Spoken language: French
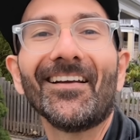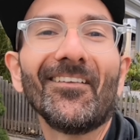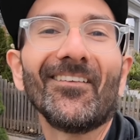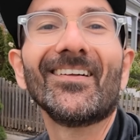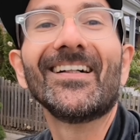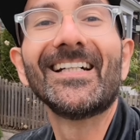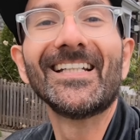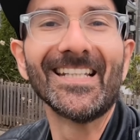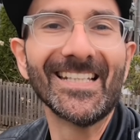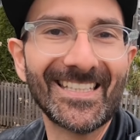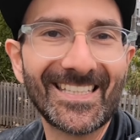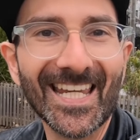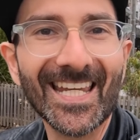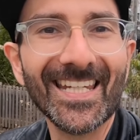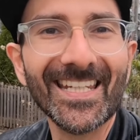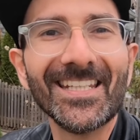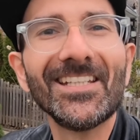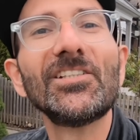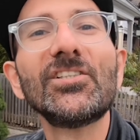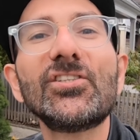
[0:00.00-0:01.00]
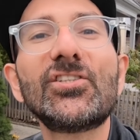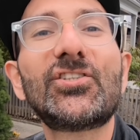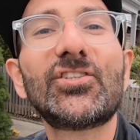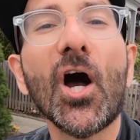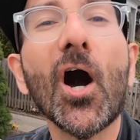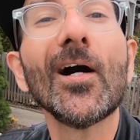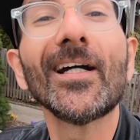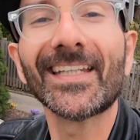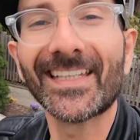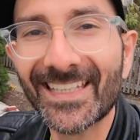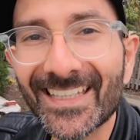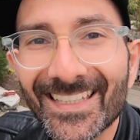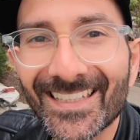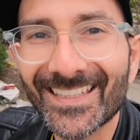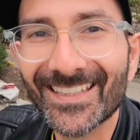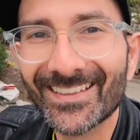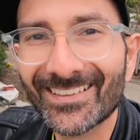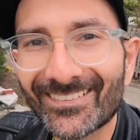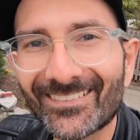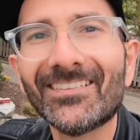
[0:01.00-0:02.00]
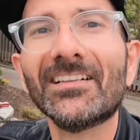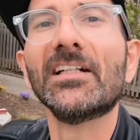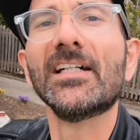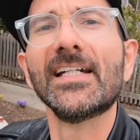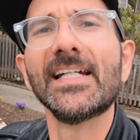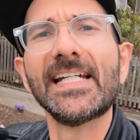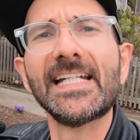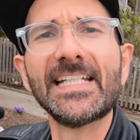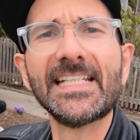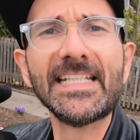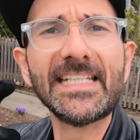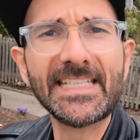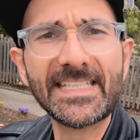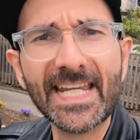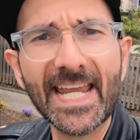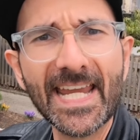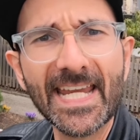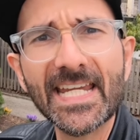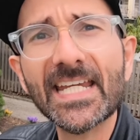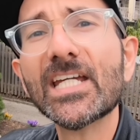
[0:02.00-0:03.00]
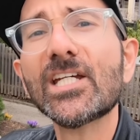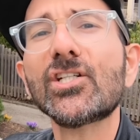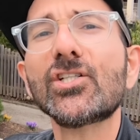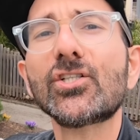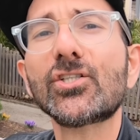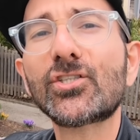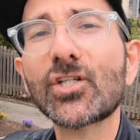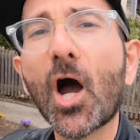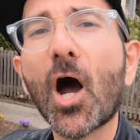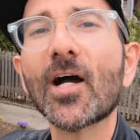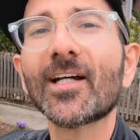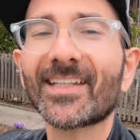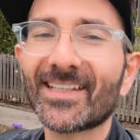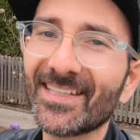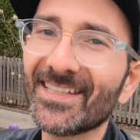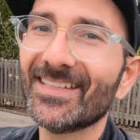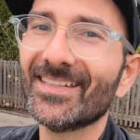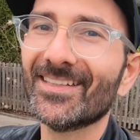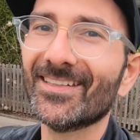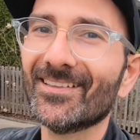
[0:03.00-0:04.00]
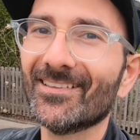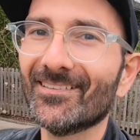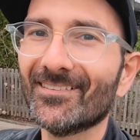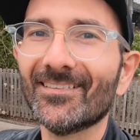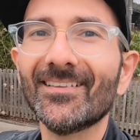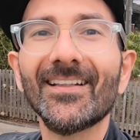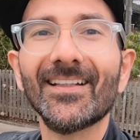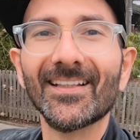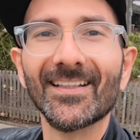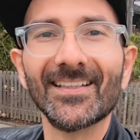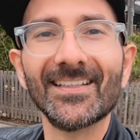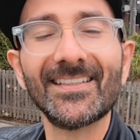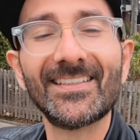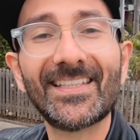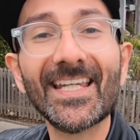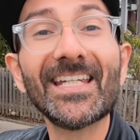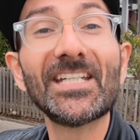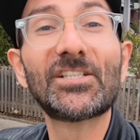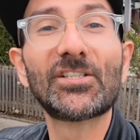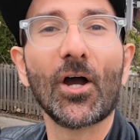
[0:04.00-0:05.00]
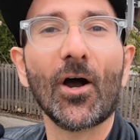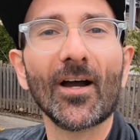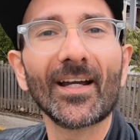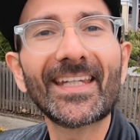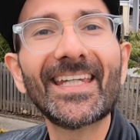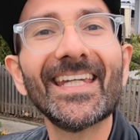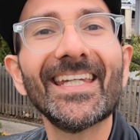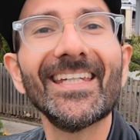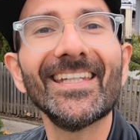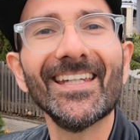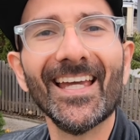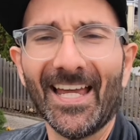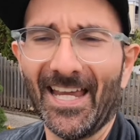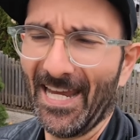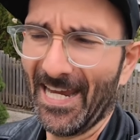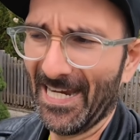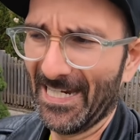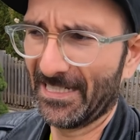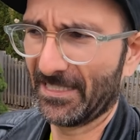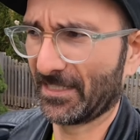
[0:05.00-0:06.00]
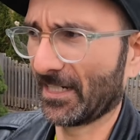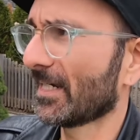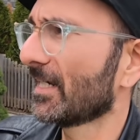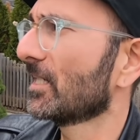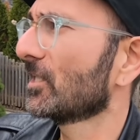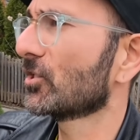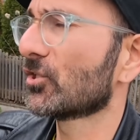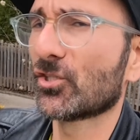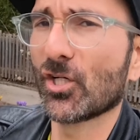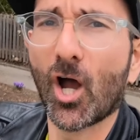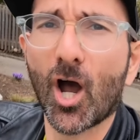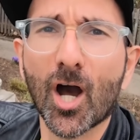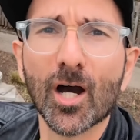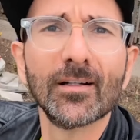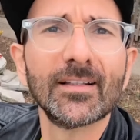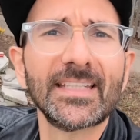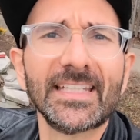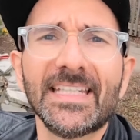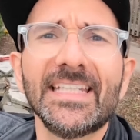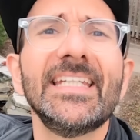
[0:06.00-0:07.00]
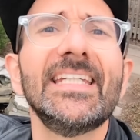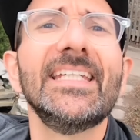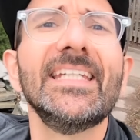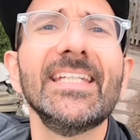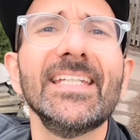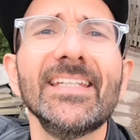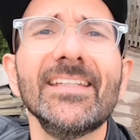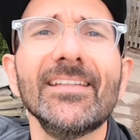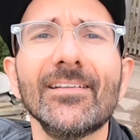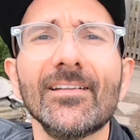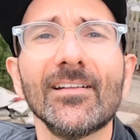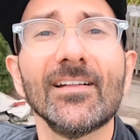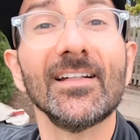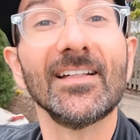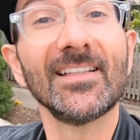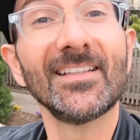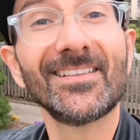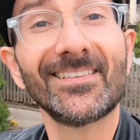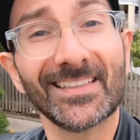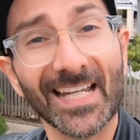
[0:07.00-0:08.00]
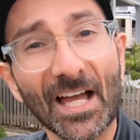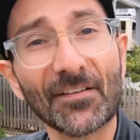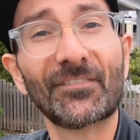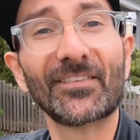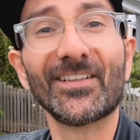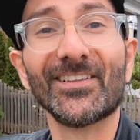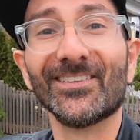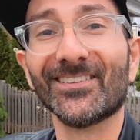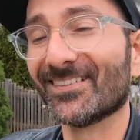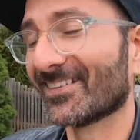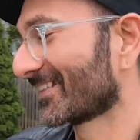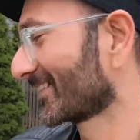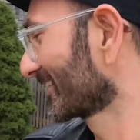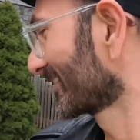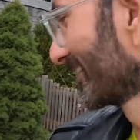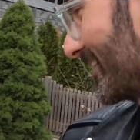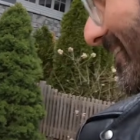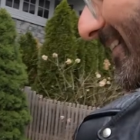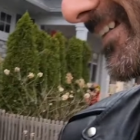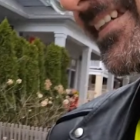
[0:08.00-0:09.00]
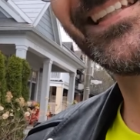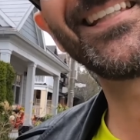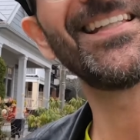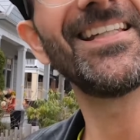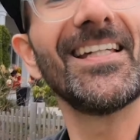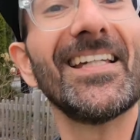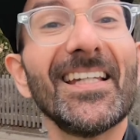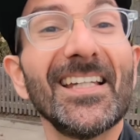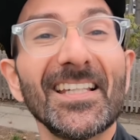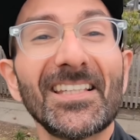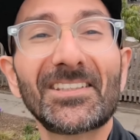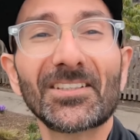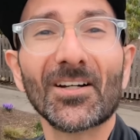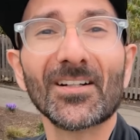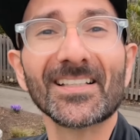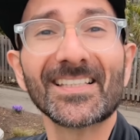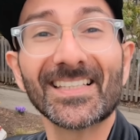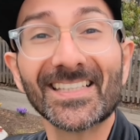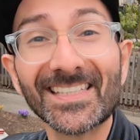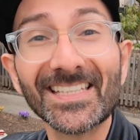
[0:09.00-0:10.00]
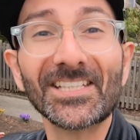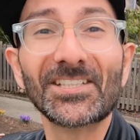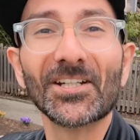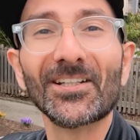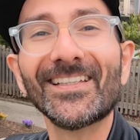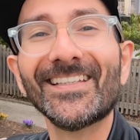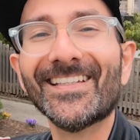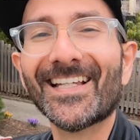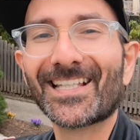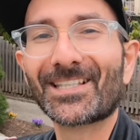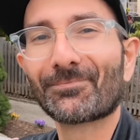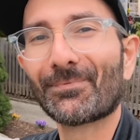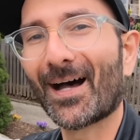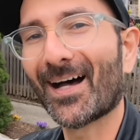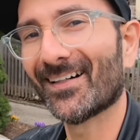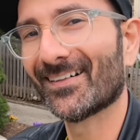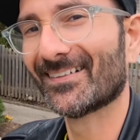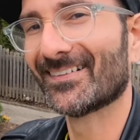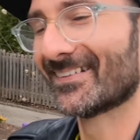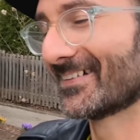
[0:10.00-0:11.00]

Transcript: Alors, des jonquilles. Des jonquilles. Des jonquilles et des jonquilles. Daffodils ils sont si jolis, n'est-ce pas?